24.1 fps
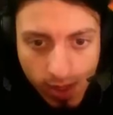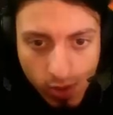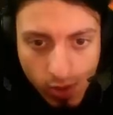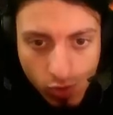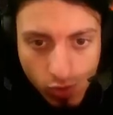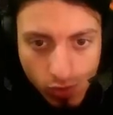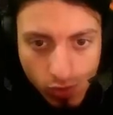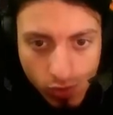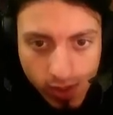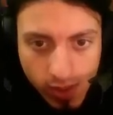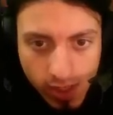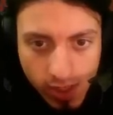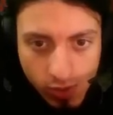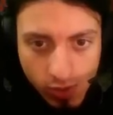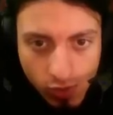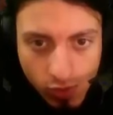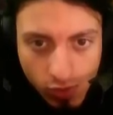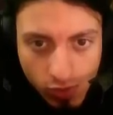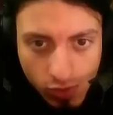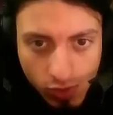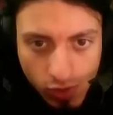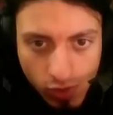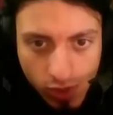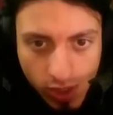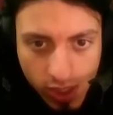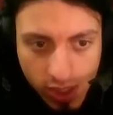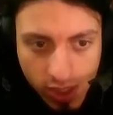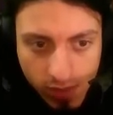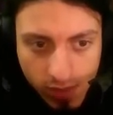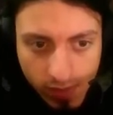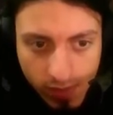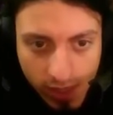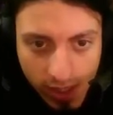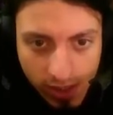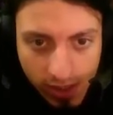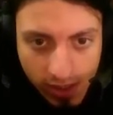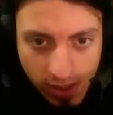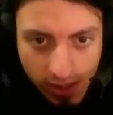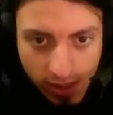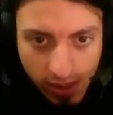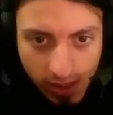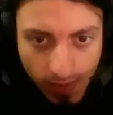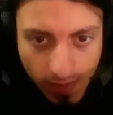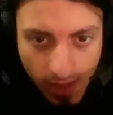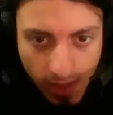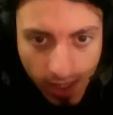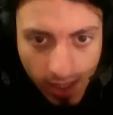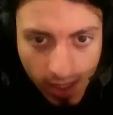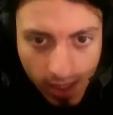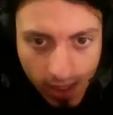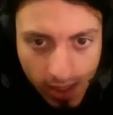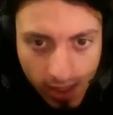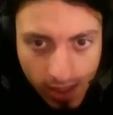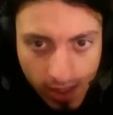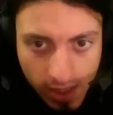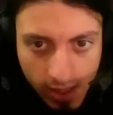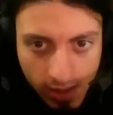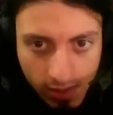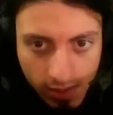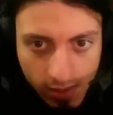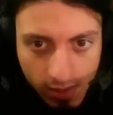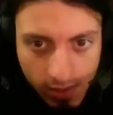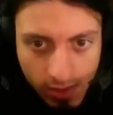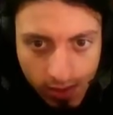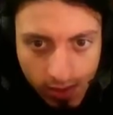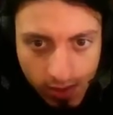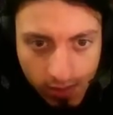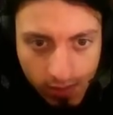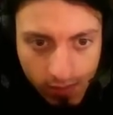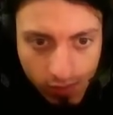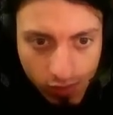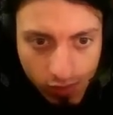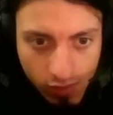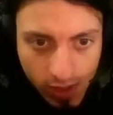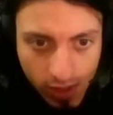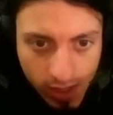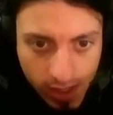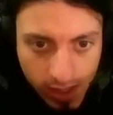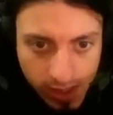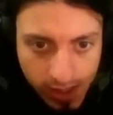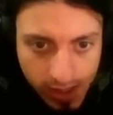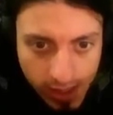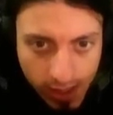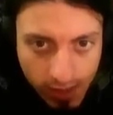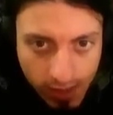çorbası iyi oldu. İçimini ısıtırım ha. Burada gazete